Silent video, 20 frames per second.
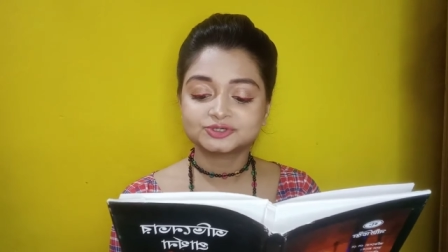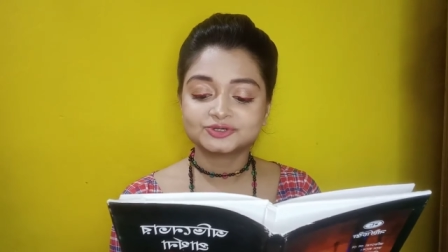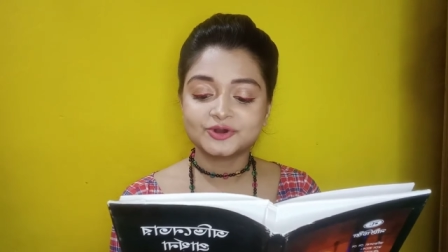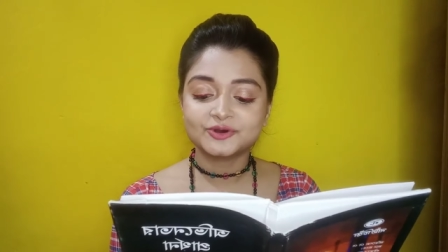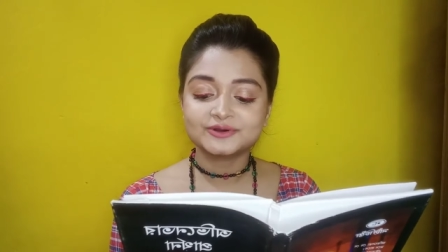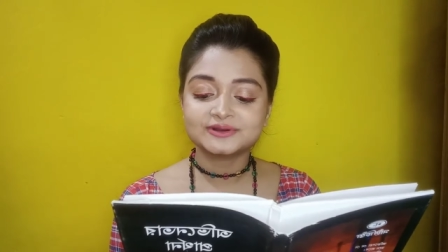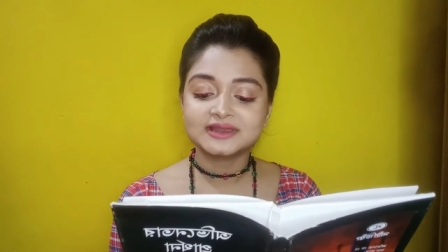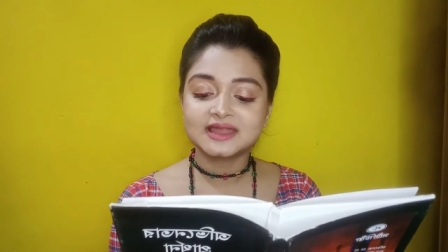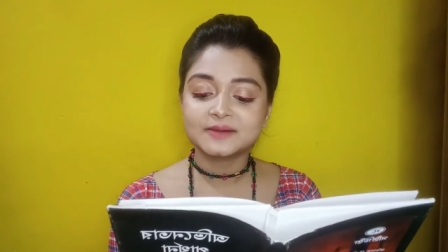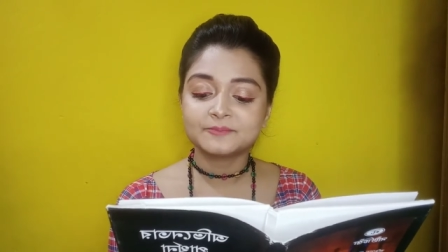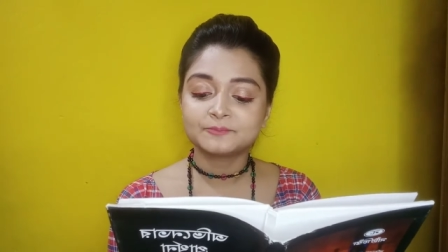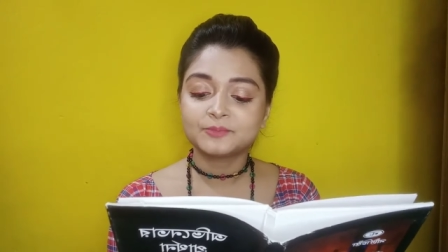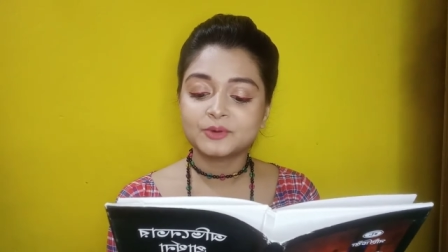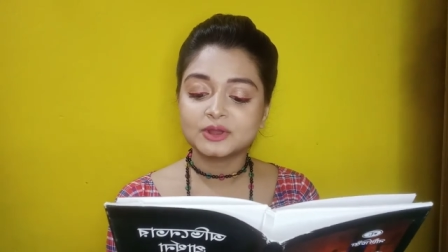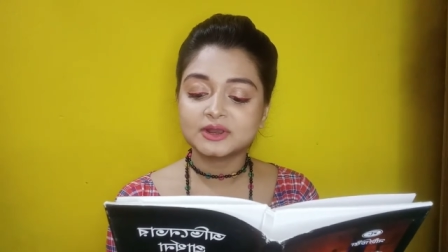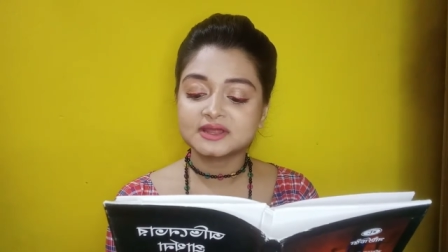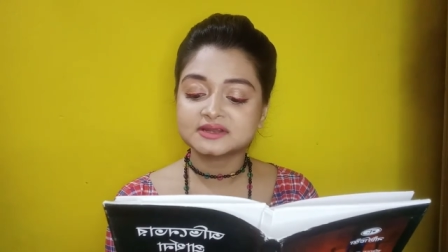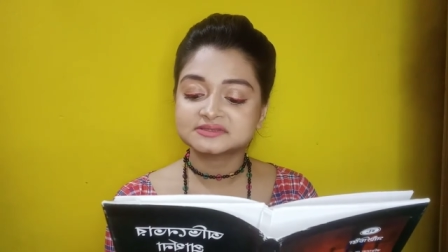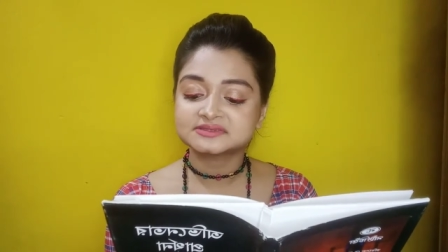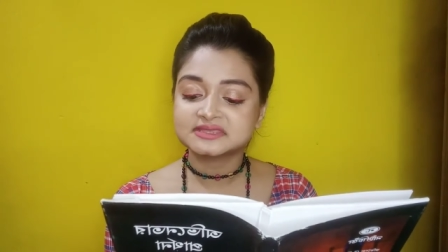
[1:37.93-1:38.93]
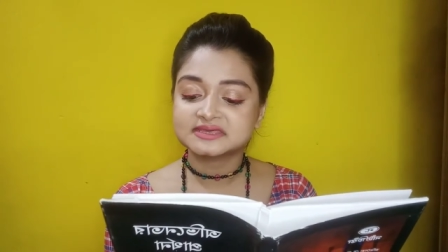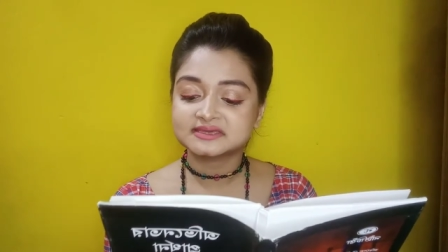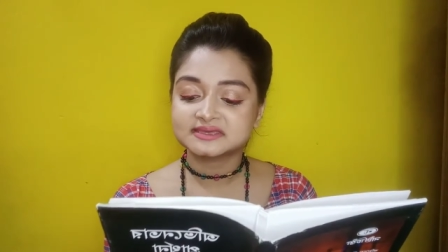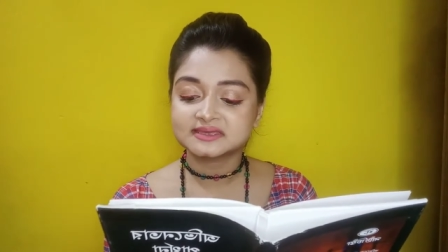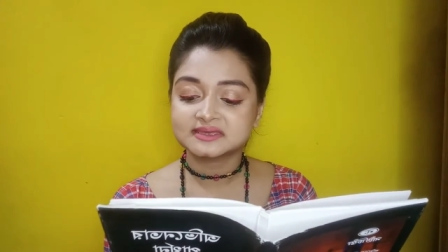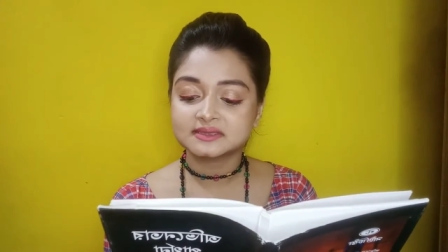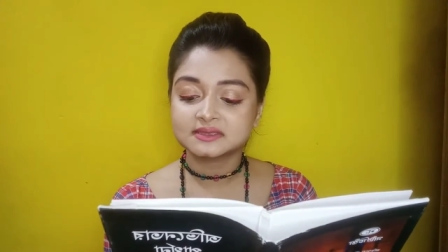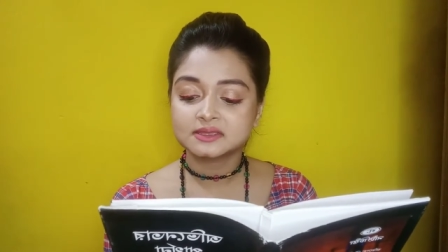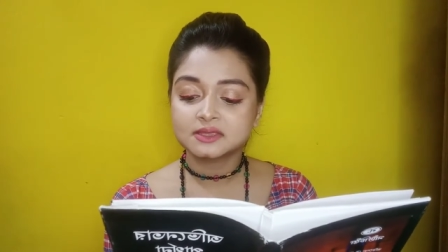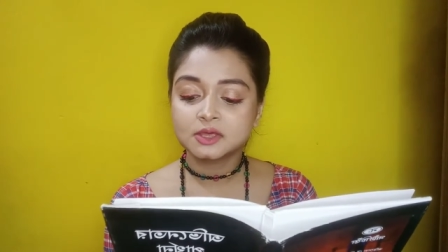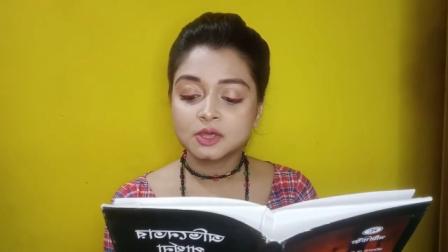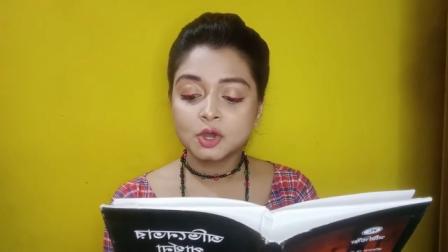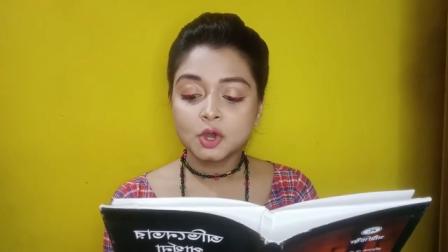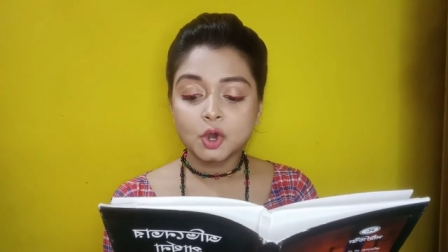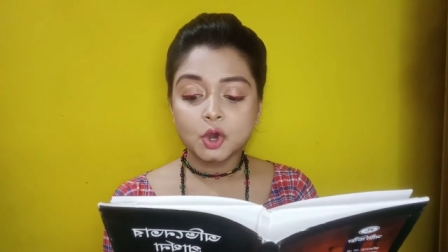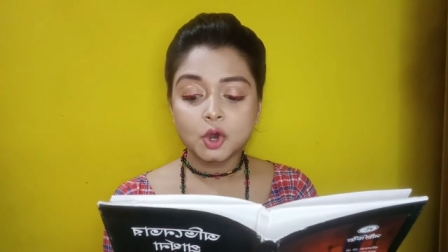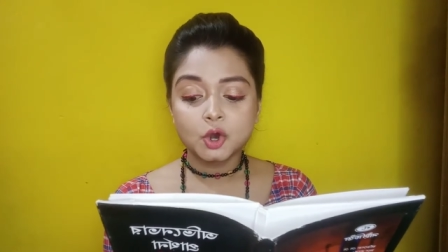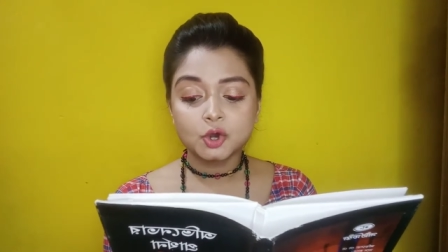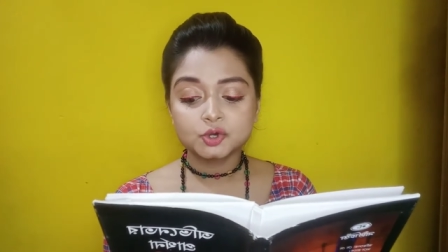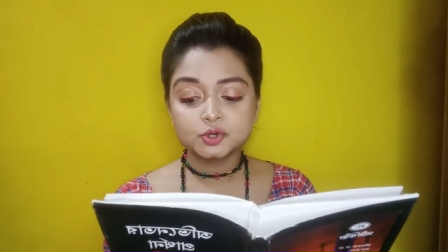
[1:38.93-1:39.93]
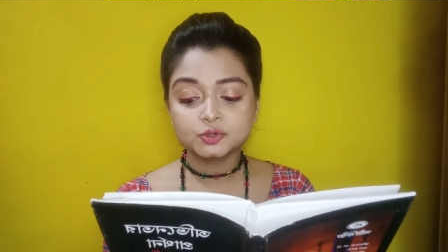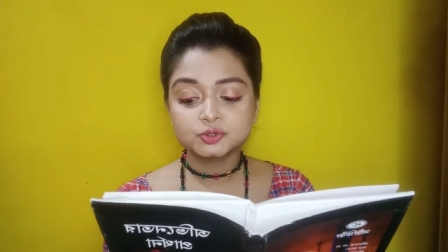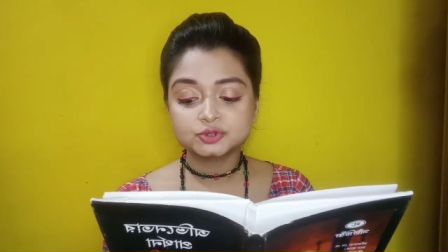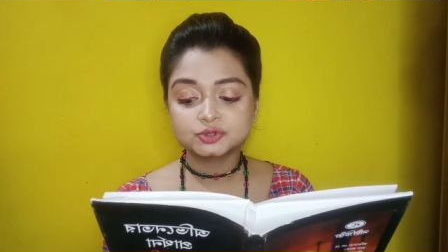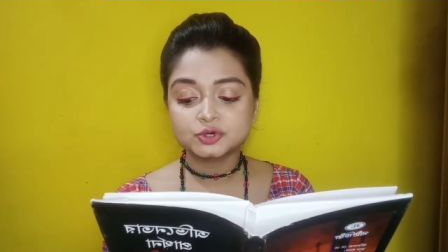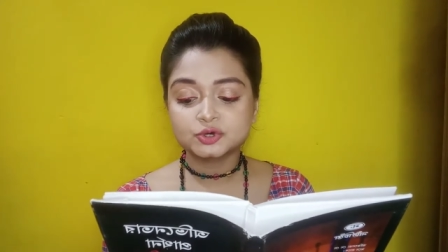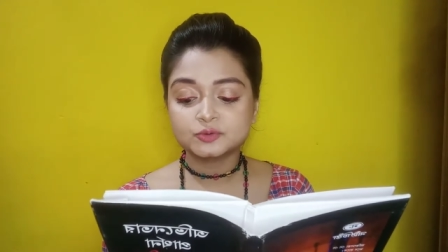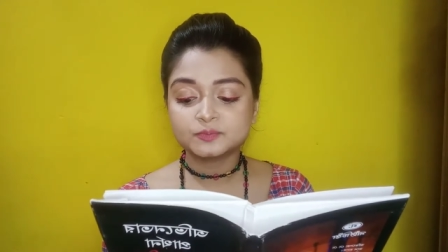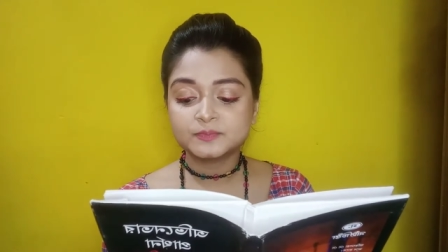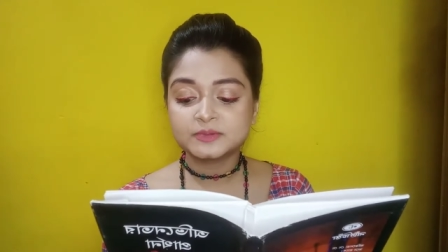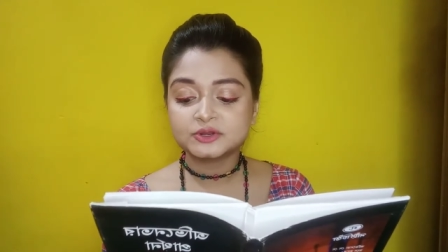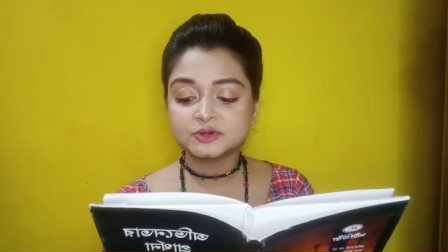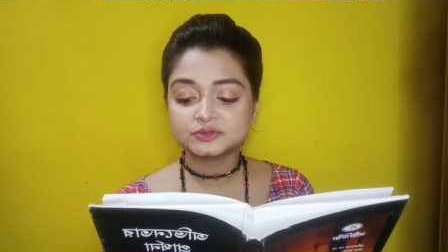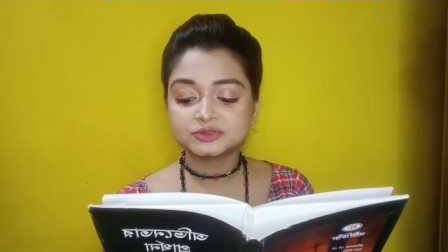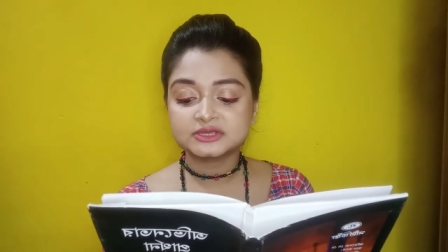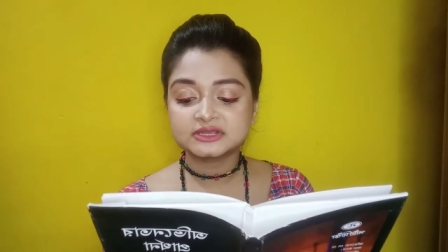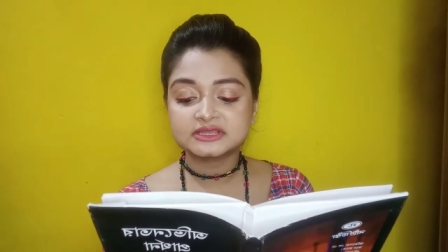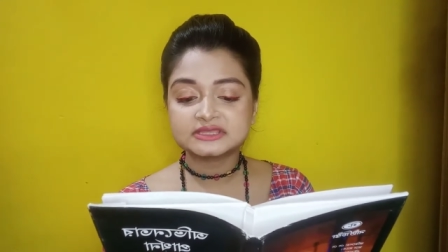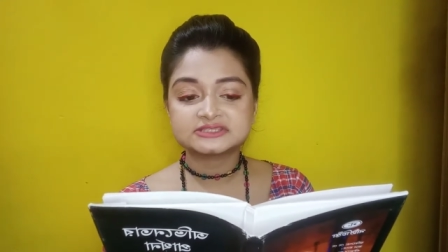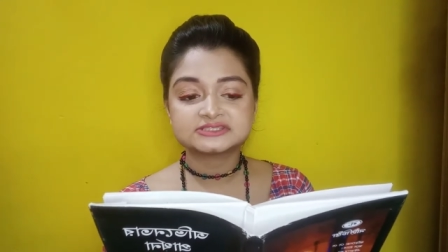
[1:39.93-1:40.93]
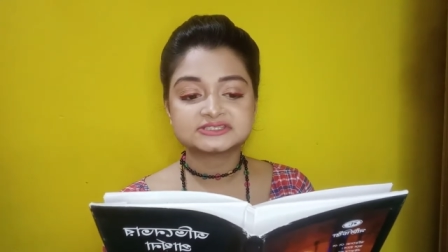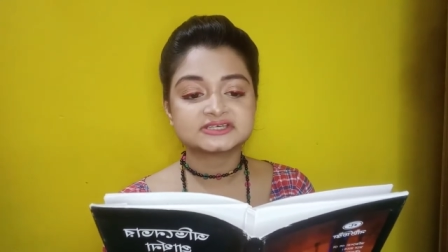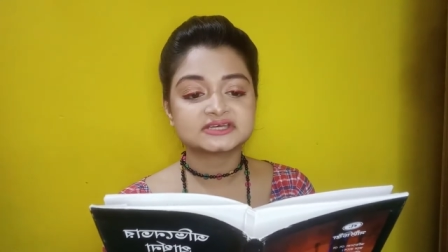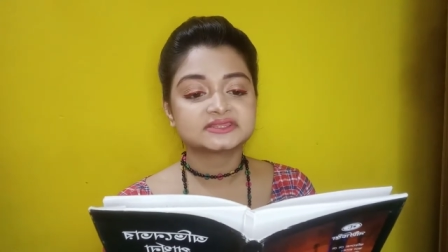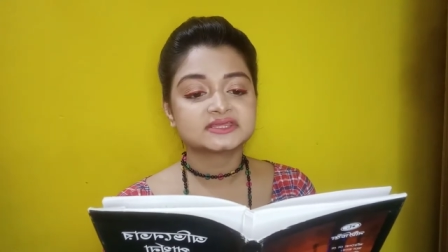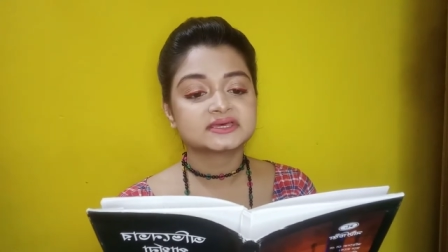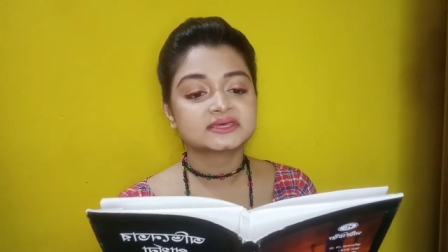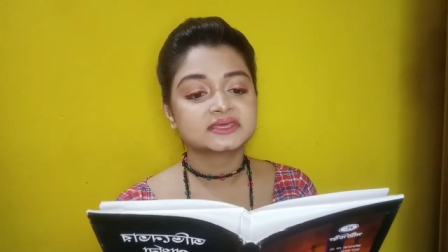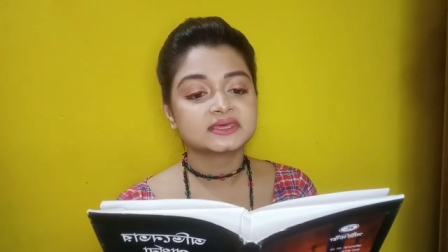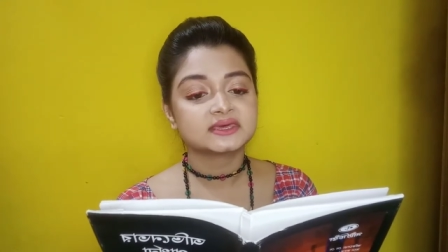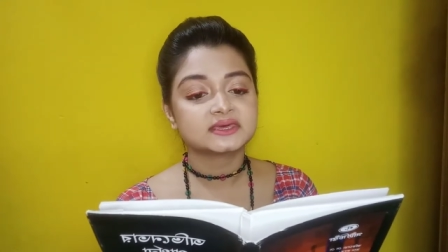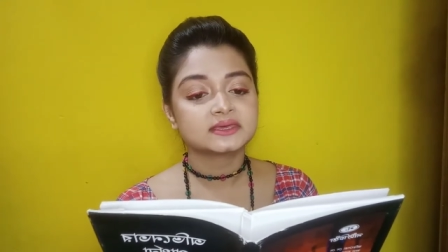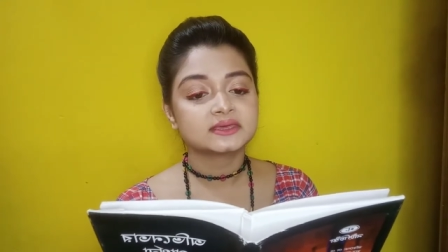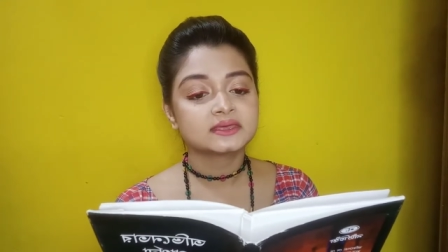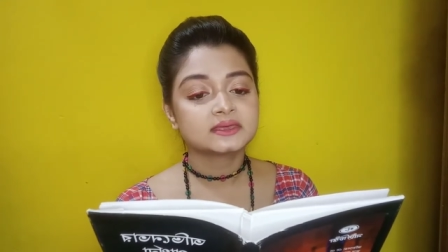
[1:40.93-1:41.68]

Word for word: সংলাপ বলার থেকে অনর্থক বিরতির ইচ্ছা থেকে